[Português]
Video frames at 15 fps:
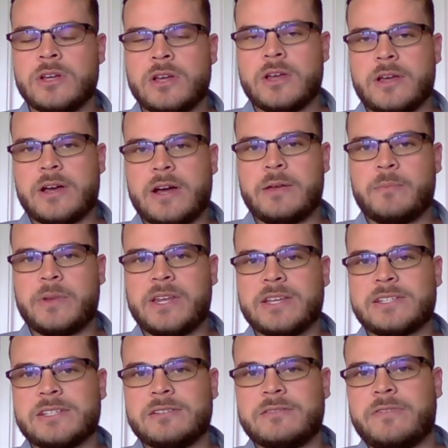a
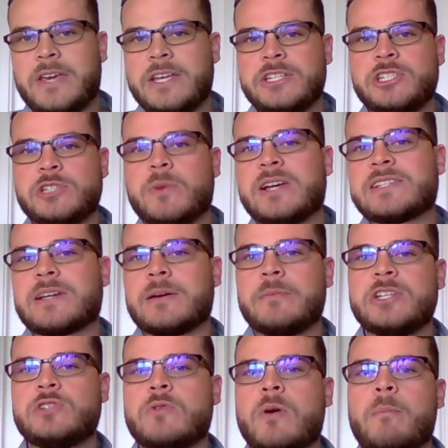empresa vende
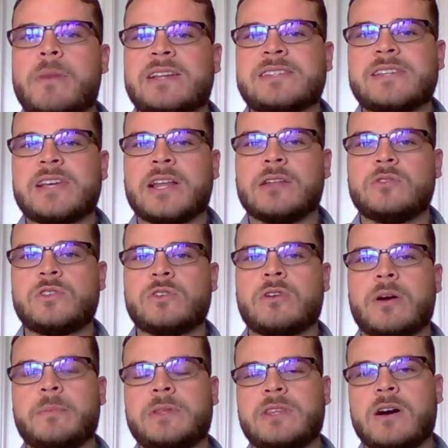basicamente uma parcela do seu
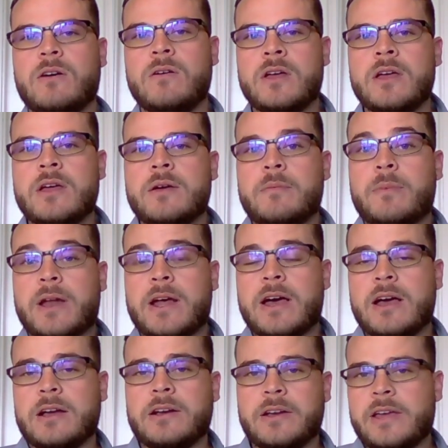capital
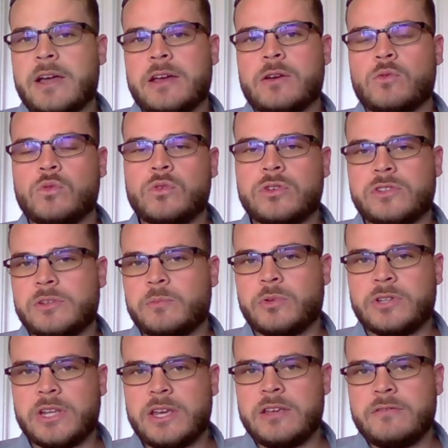para ganhar recurso e
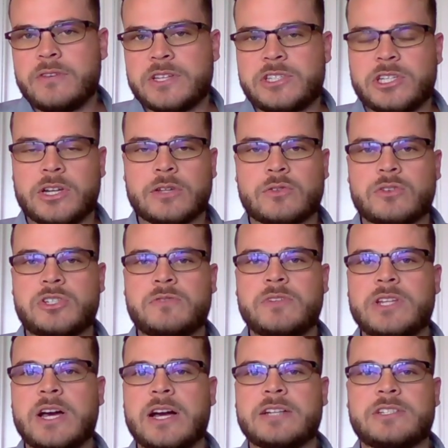poder investir na sua
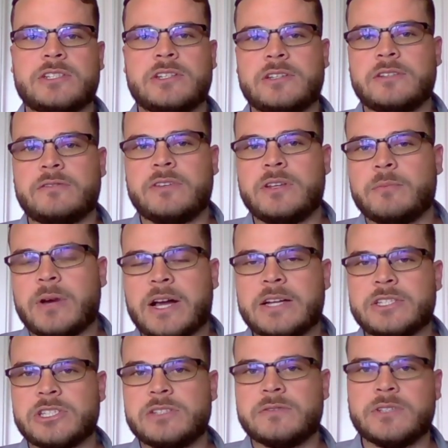atividade, né? enfim, pagar
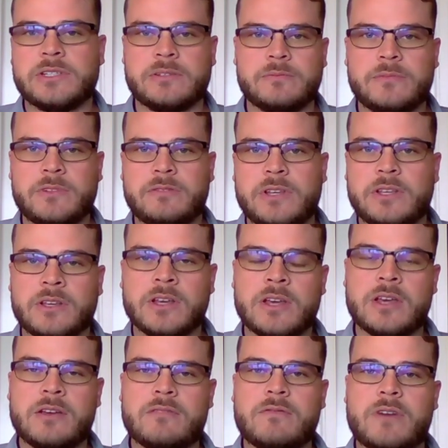dívida, enfim,
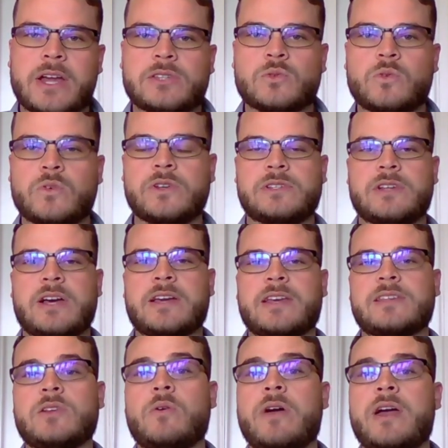várias coisas. A
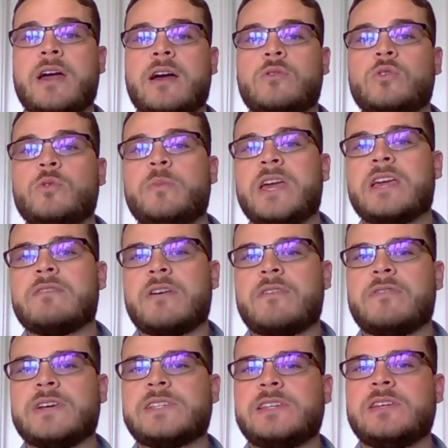questão é, o Nubank vai
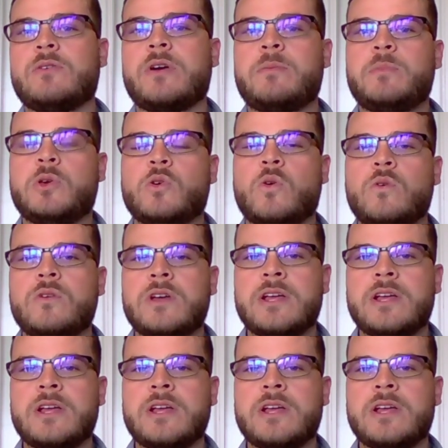fazer o IPO